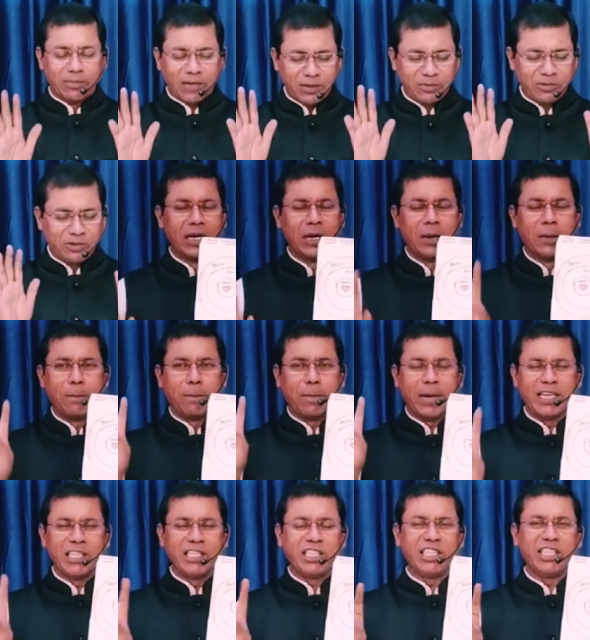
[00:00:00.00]
మనం
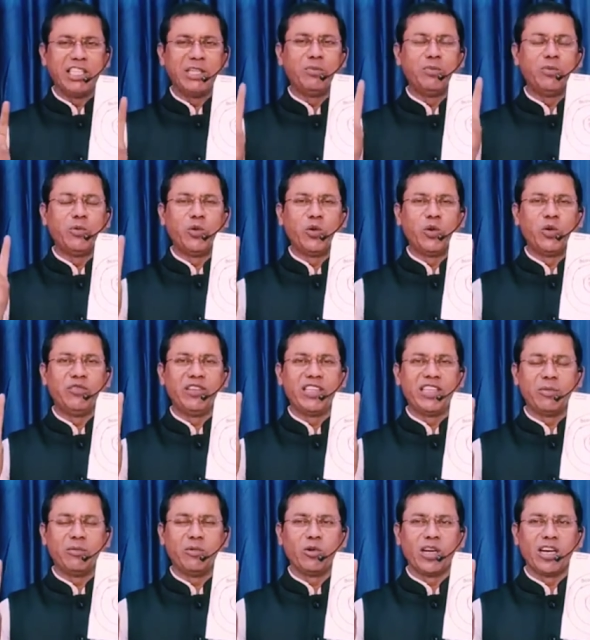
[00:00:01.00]
మనిషి మూడు
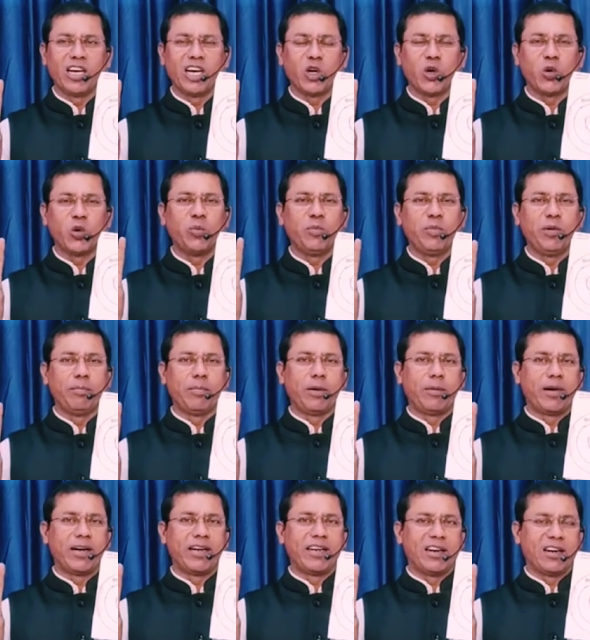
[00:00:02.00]
విధములుగా
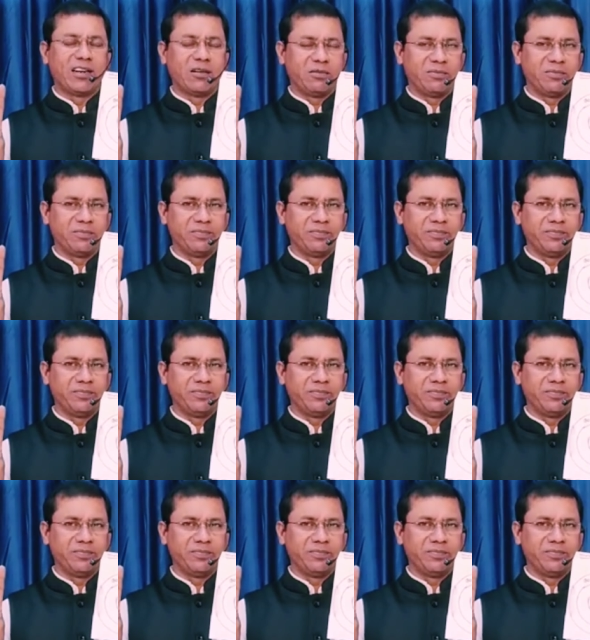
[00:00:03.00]
రూపింపబడ్డాడు